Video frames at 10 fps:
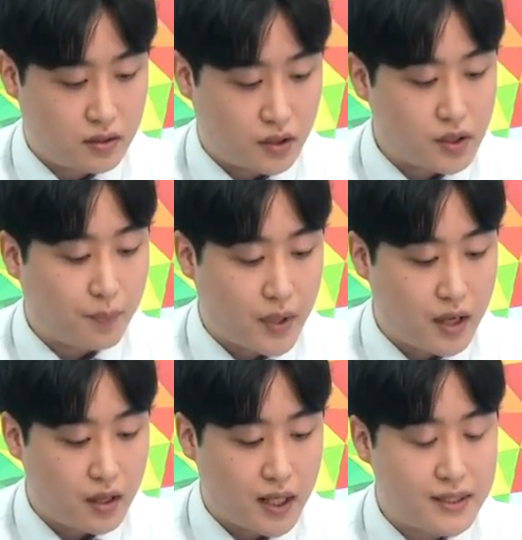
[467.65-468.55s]
여섯
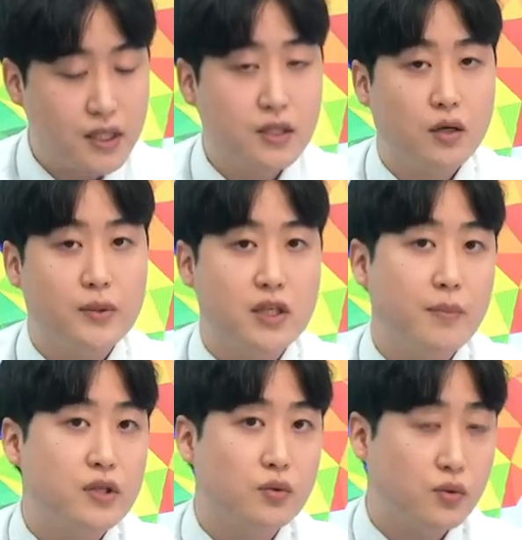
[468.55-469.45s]
배 한세 시럽이 세
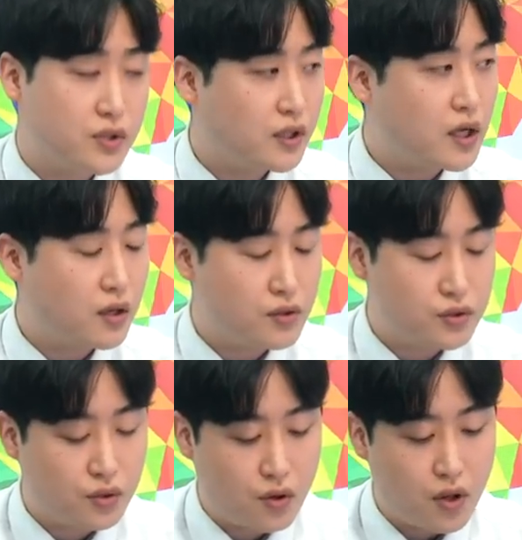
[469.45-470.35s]
배 정도 증가할
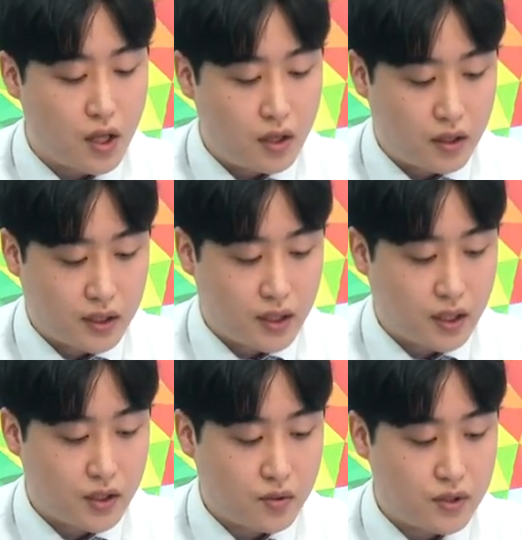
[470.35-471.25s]
것으로 어,
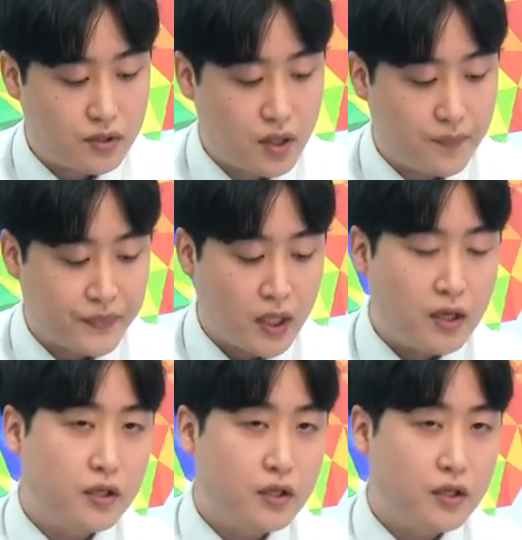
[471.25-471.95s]
기대가 되고 있는데 네.